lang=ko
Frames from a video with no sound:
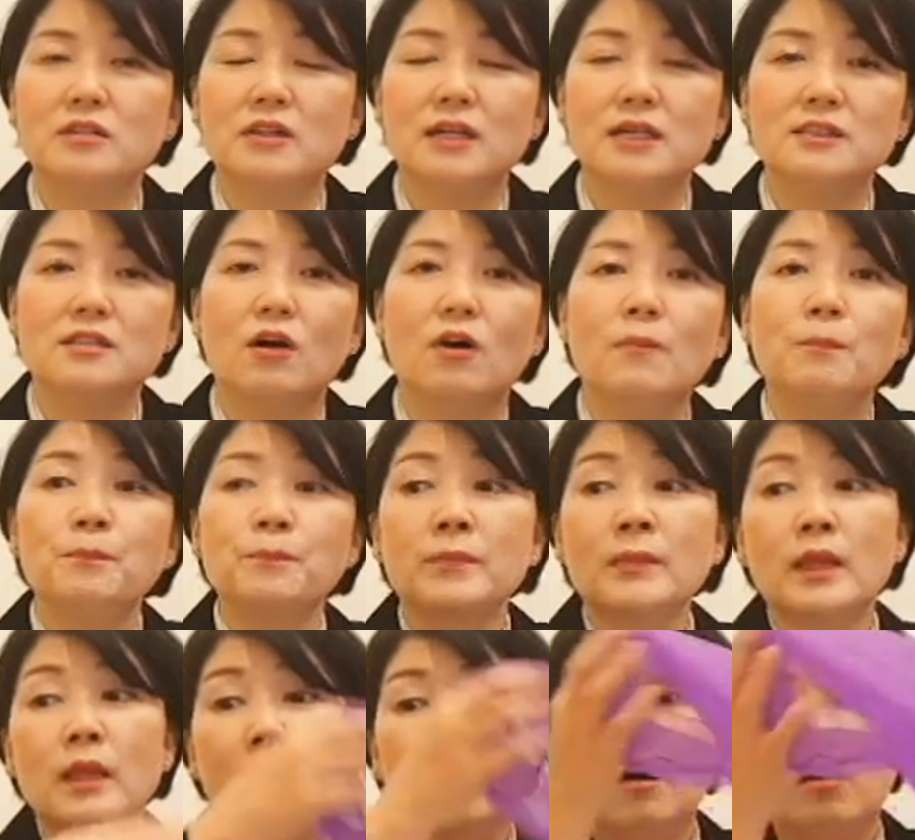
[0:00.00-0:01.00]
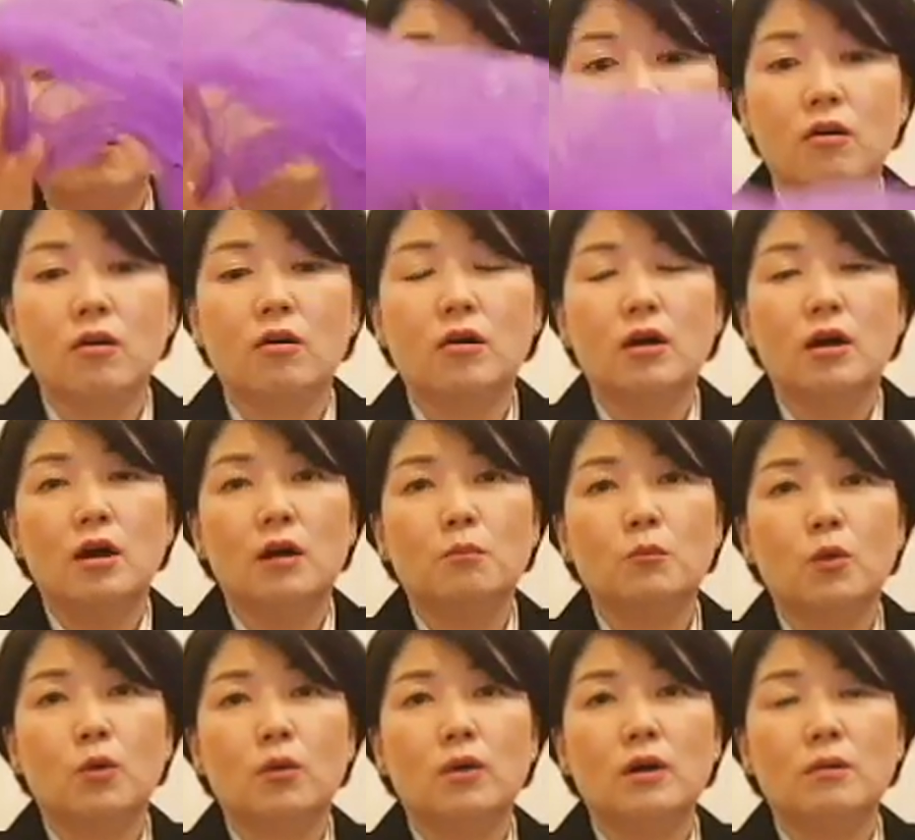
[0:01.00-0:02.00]
그래서
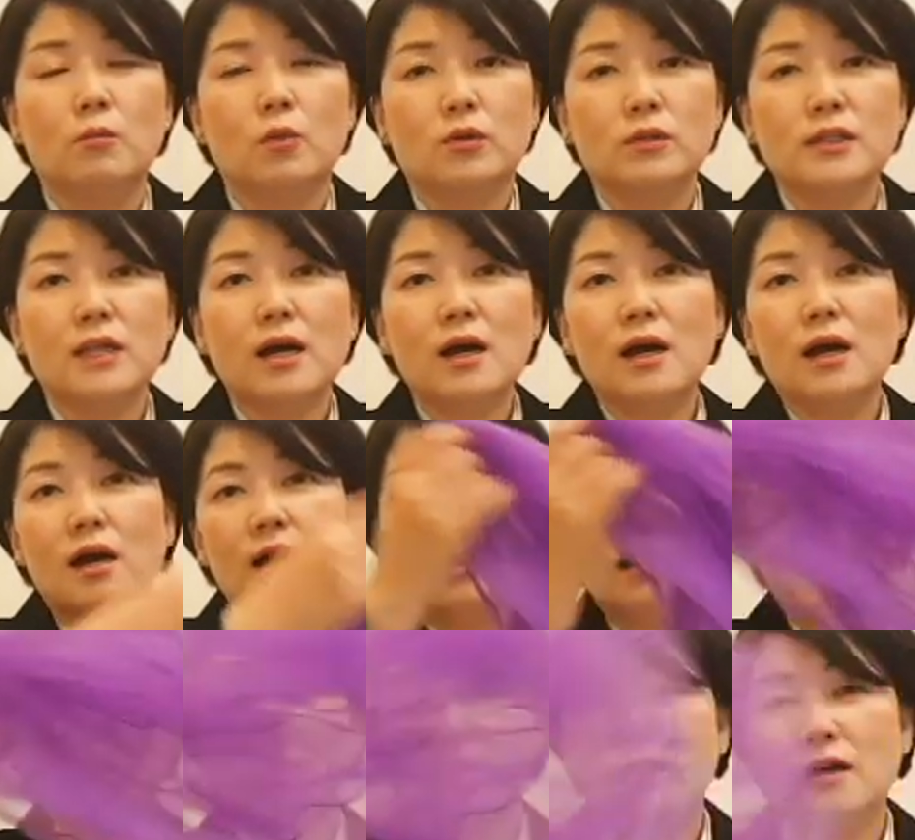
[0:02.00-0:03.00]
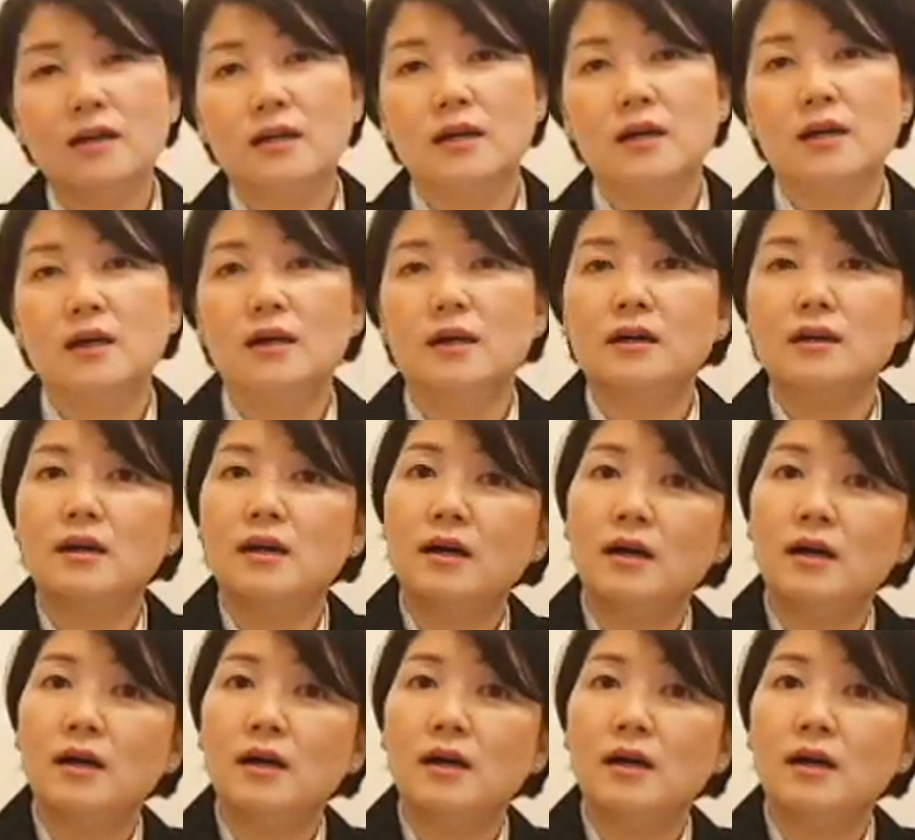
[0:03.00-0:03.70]
어뭐뭐 뭐 따라라